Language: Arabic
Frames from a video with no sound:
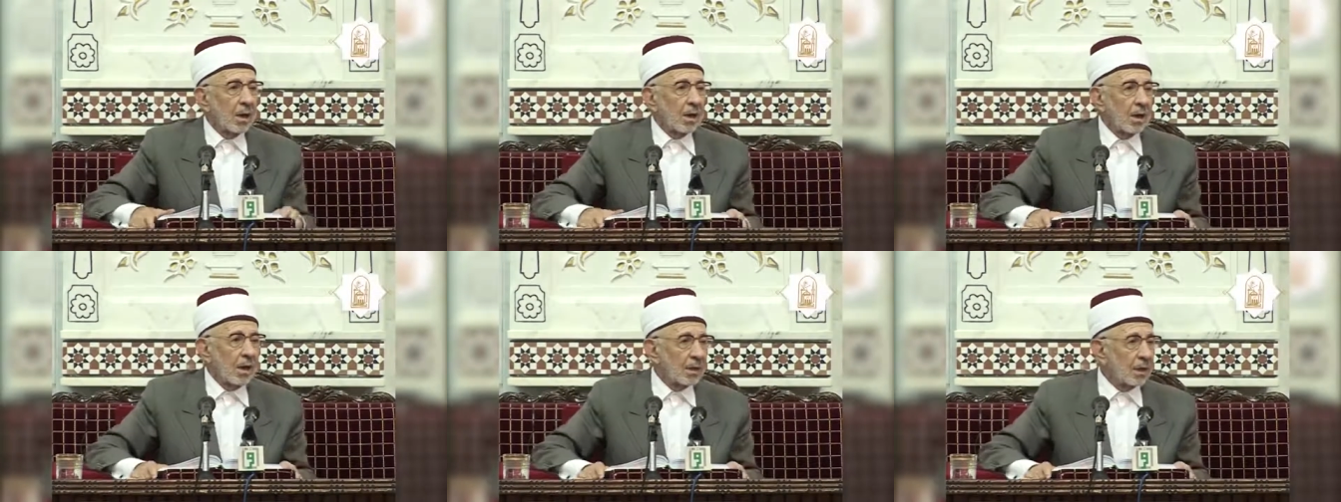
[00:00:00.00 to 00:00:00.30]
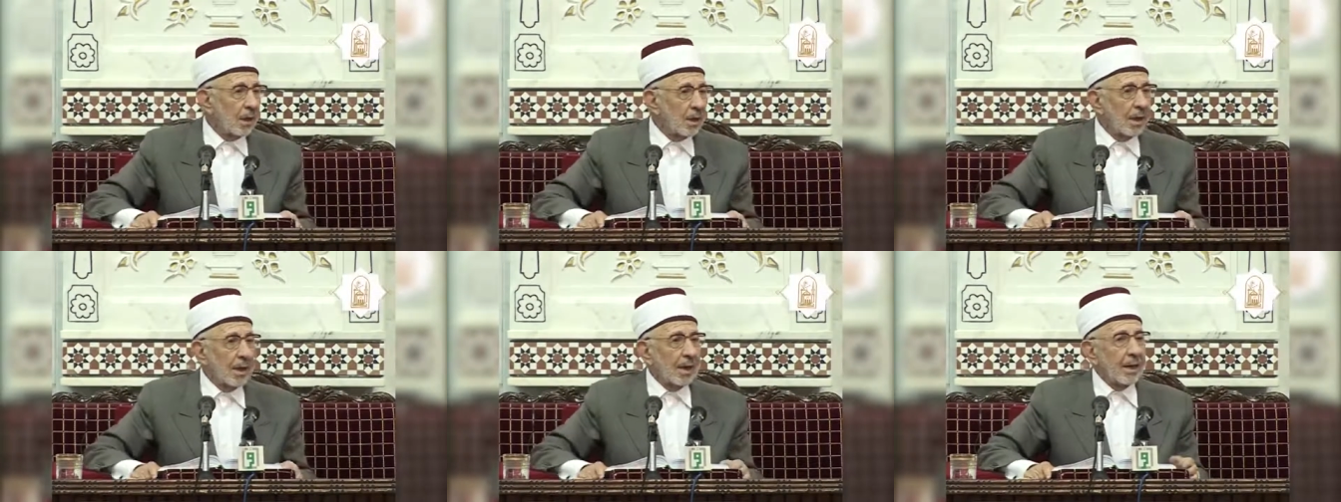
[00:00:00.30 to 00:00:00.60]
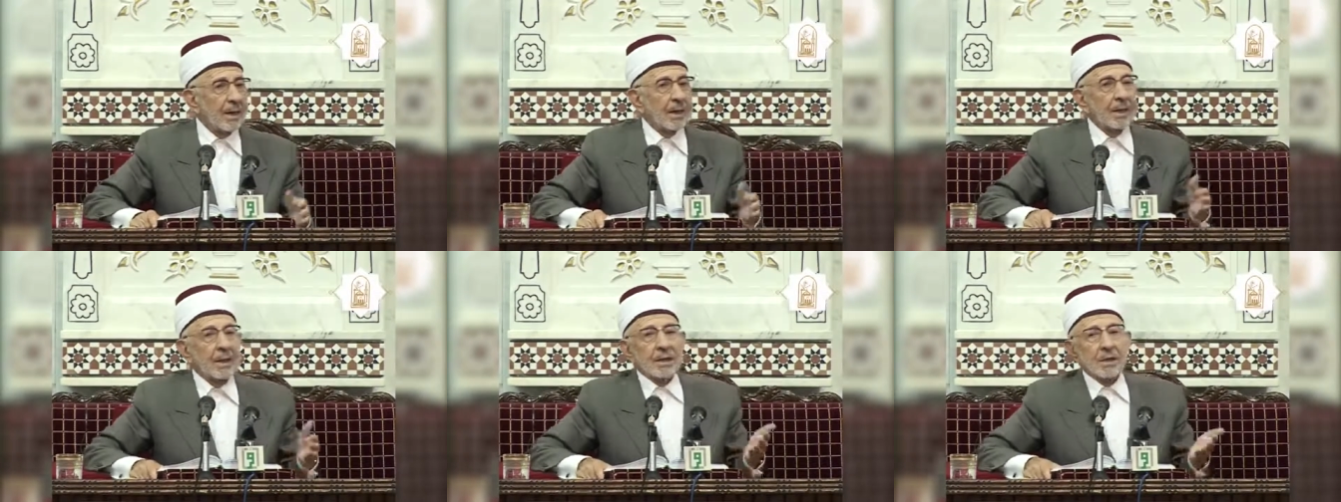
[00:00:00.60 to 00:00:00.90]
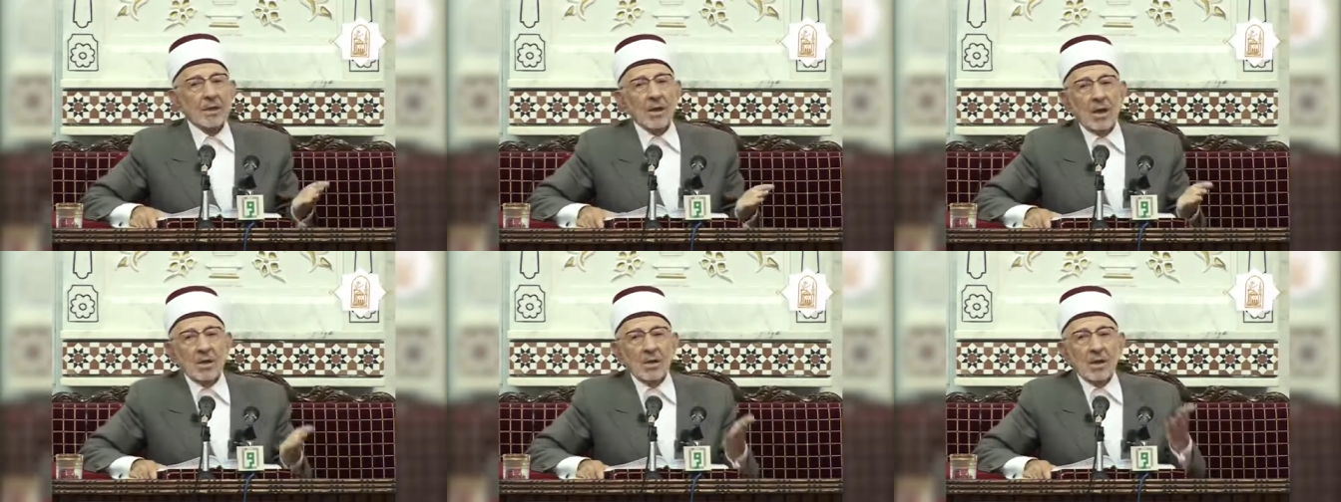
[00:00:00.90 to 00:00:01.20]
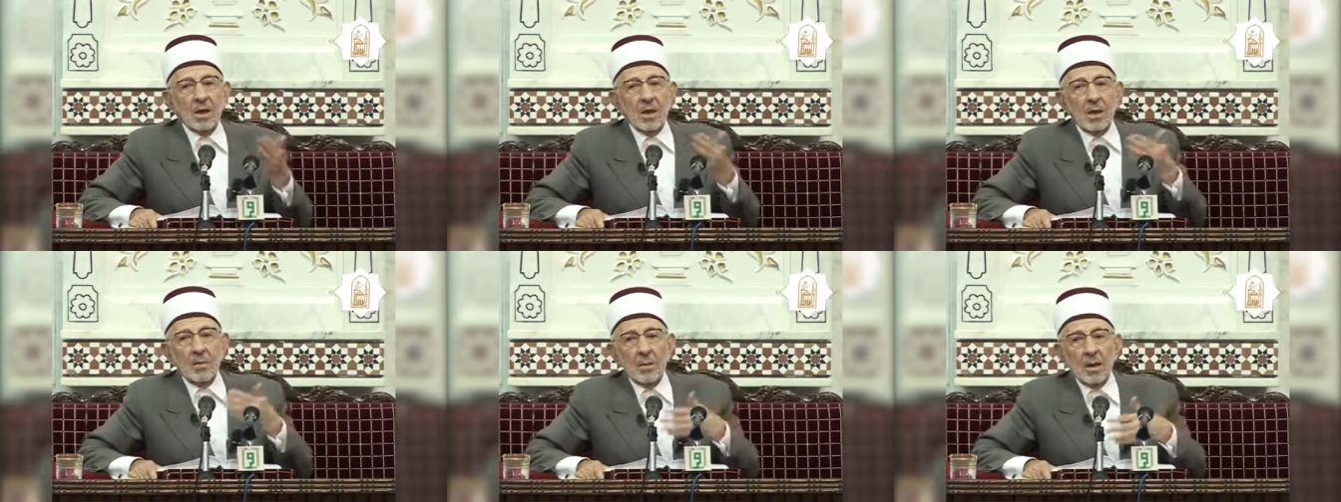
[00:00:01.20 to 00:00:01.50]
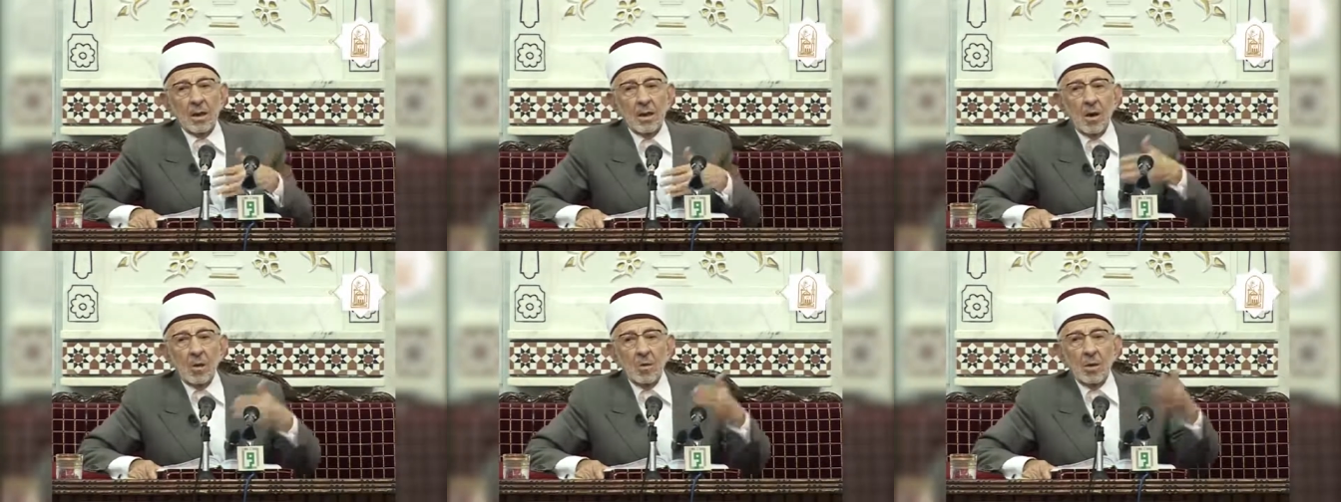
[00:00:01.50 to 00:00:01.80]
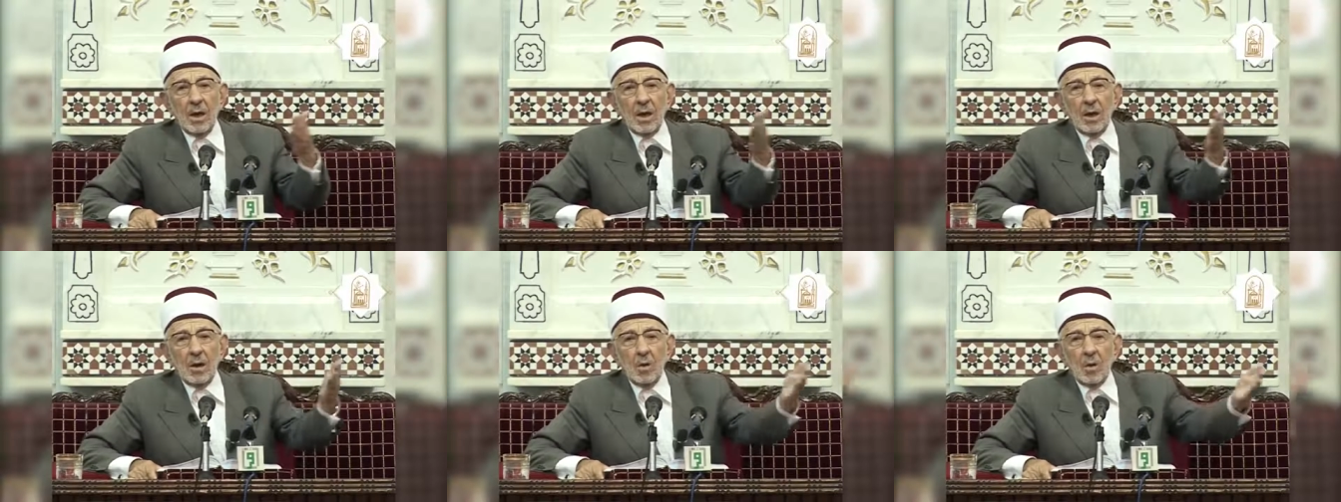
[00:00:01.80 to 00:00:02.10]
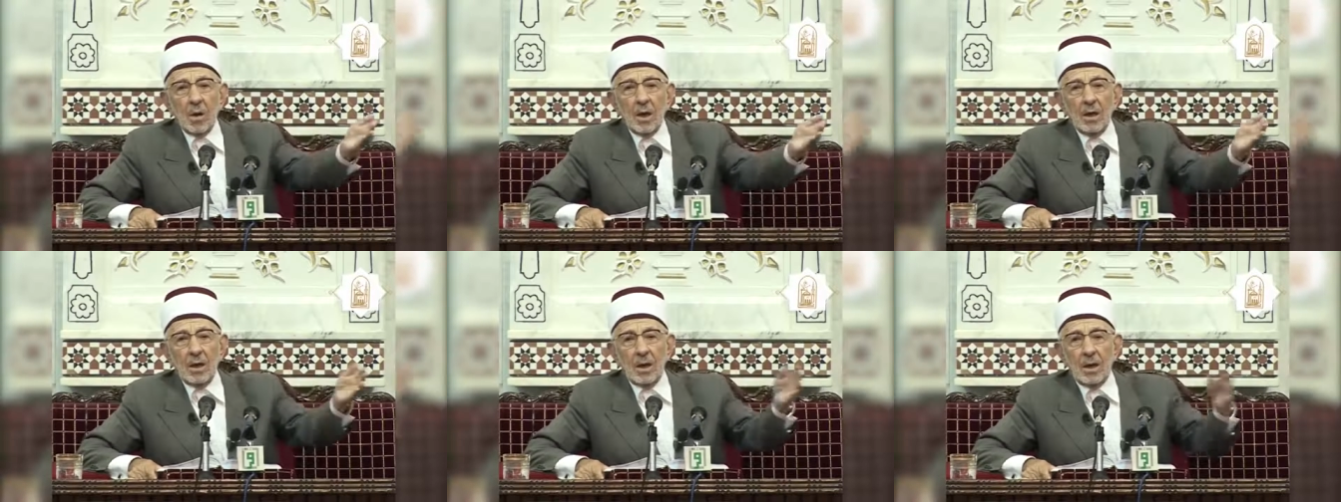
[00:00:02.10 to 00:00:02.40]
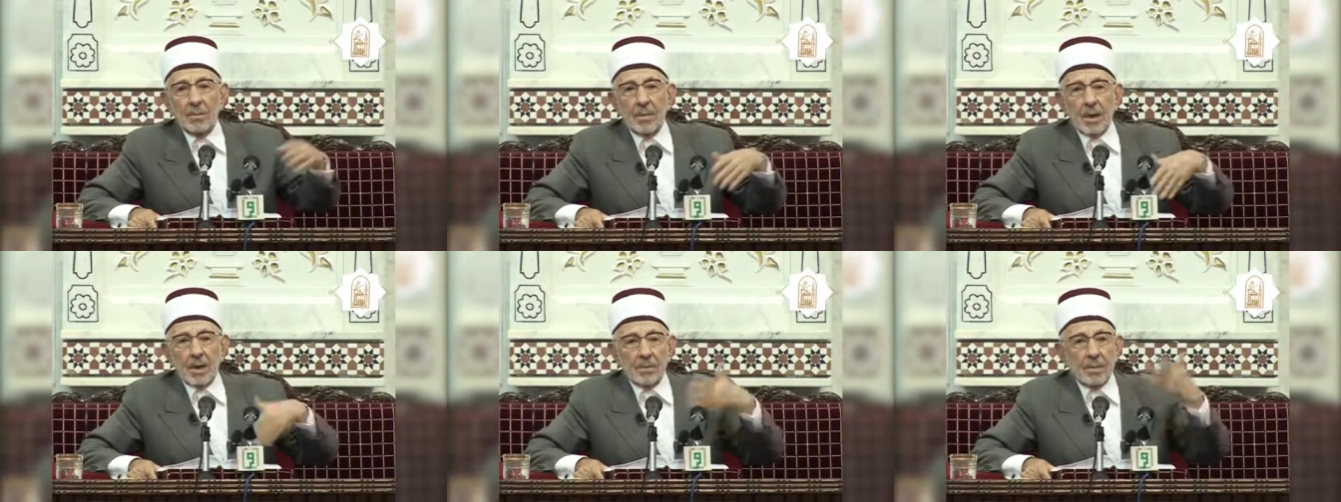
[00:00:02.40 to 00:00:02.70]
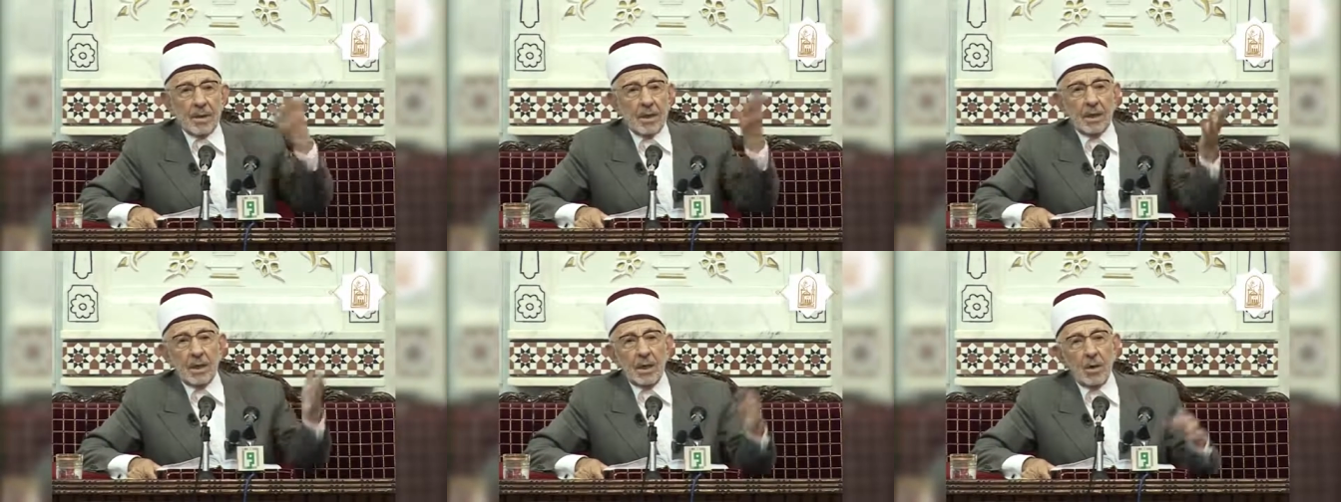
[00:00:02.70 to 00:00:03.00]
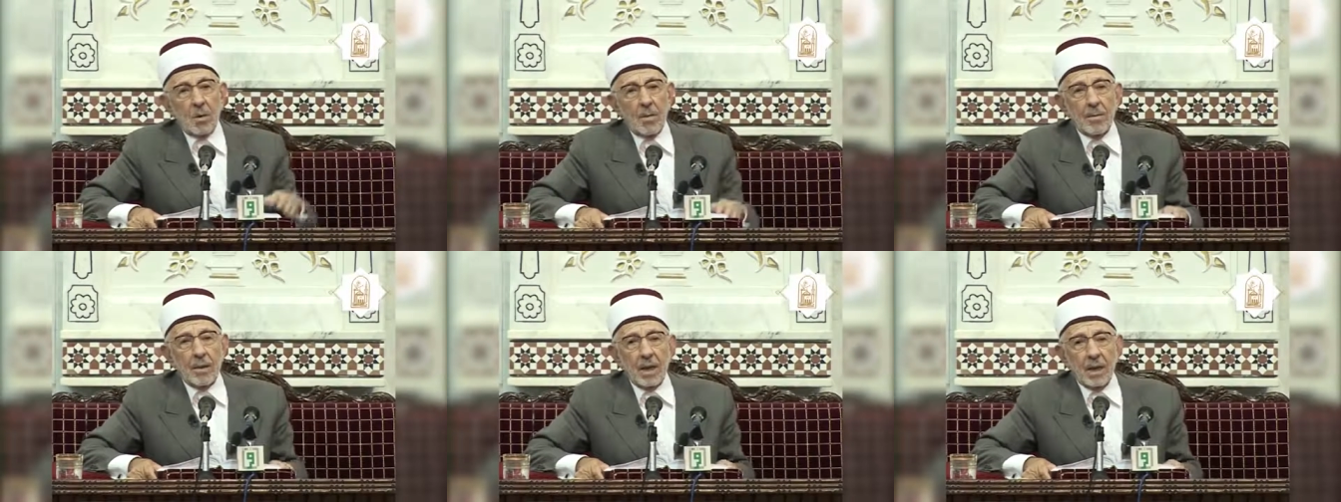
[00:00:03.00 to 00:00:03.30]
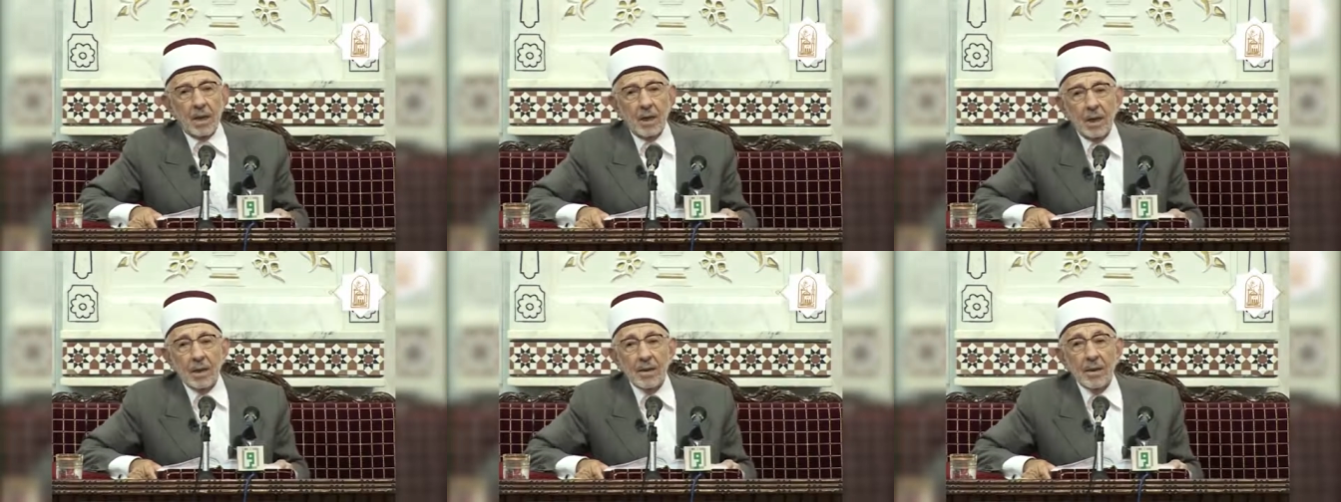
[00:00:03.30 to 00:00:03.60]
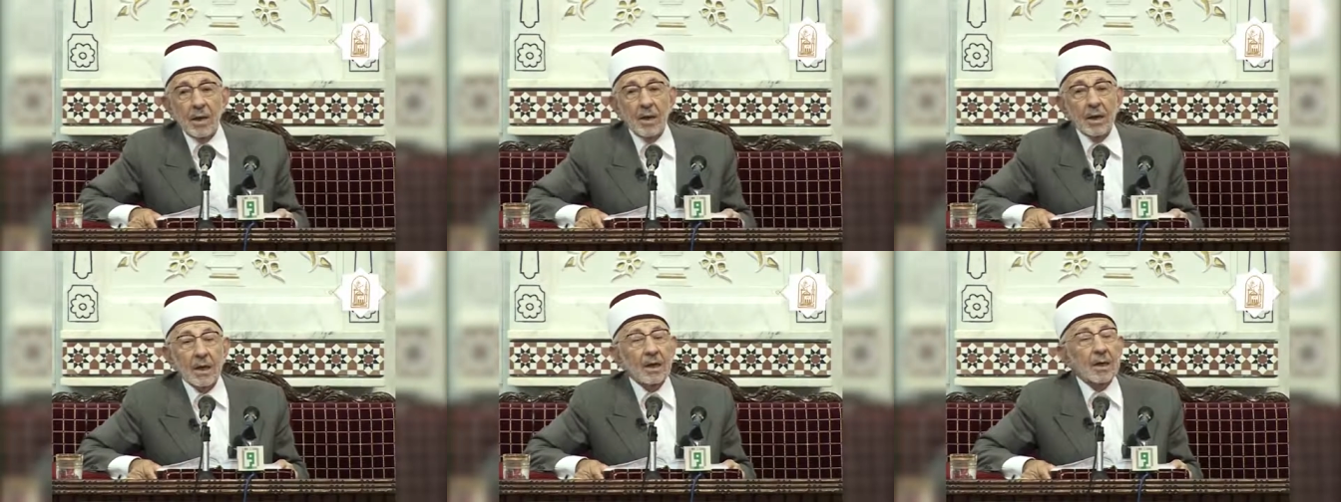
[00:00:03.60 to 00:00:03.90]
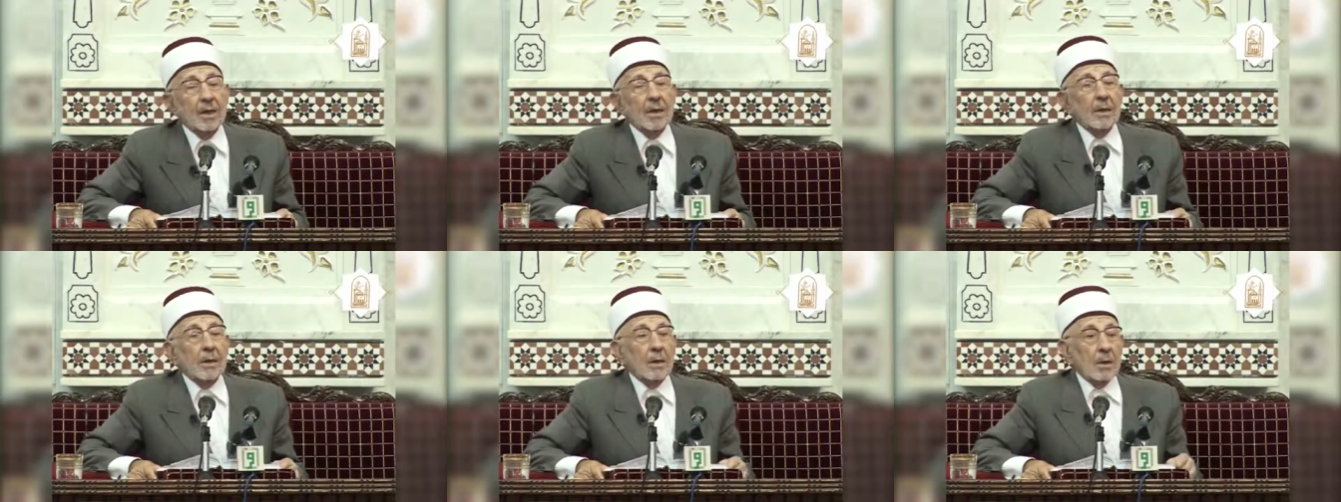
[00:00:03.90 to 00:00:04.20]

يعني لا تحترم الدولة اللغة البربرية وما إلى ذلك